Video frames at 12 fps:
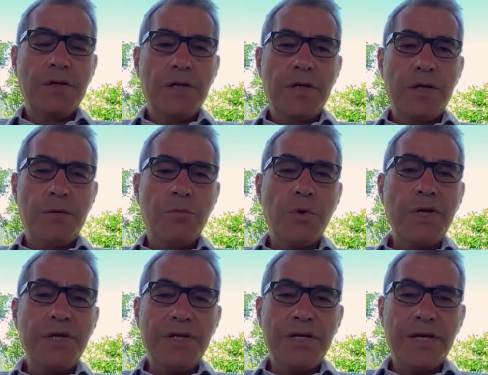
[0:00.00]
eh,
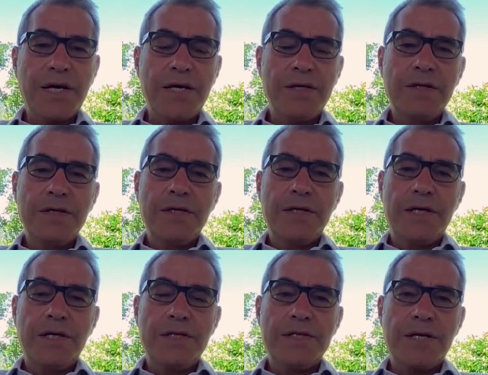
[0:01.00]
politica,
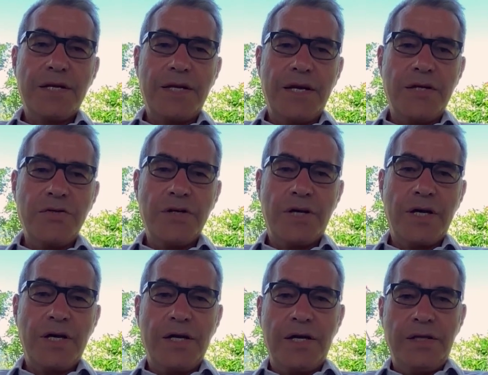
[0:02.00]
eh,
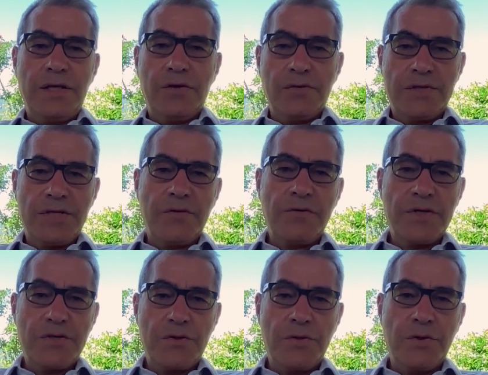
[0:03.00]
strategica e di
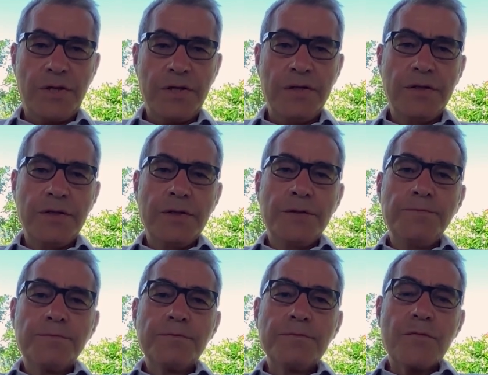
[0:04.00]
conservazione
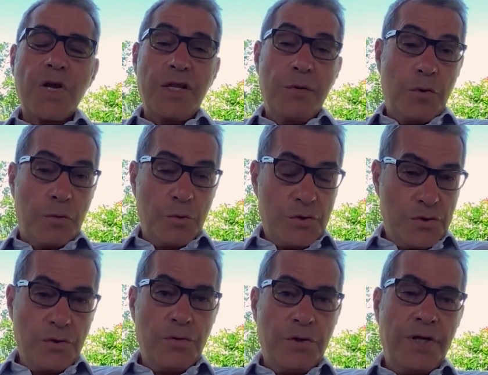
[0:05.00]
e di
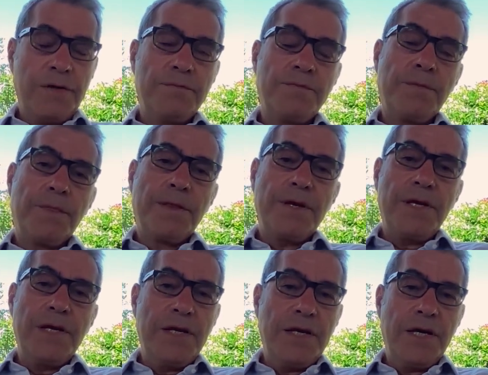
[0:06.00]
promozione
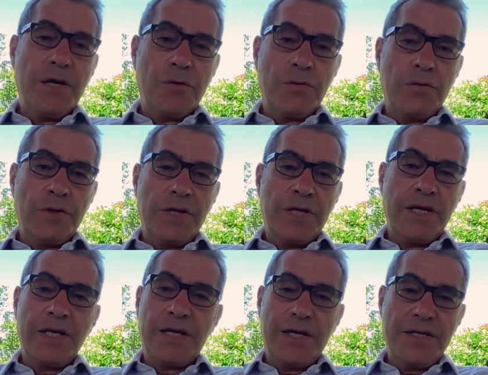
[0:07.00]
in linea con la
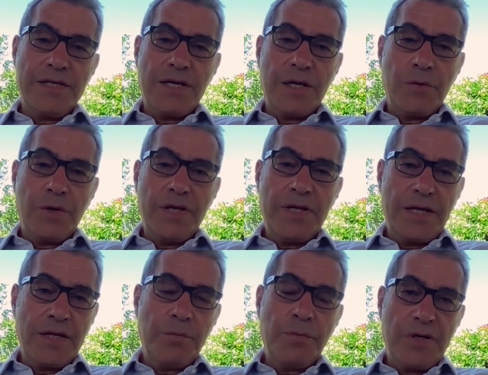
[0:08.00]
ricchezza e la qualità
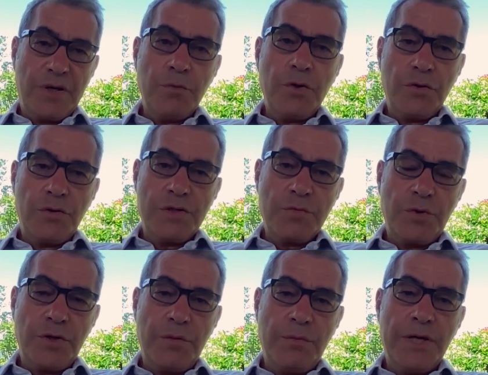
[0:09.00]
del patrimonio
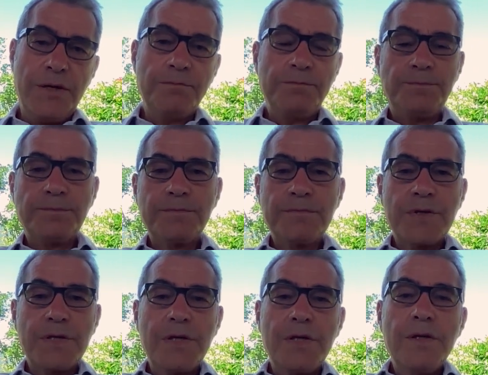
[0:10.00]
disponibile.
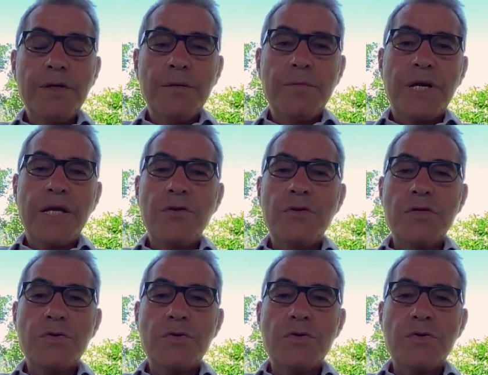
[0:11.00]
Parlando di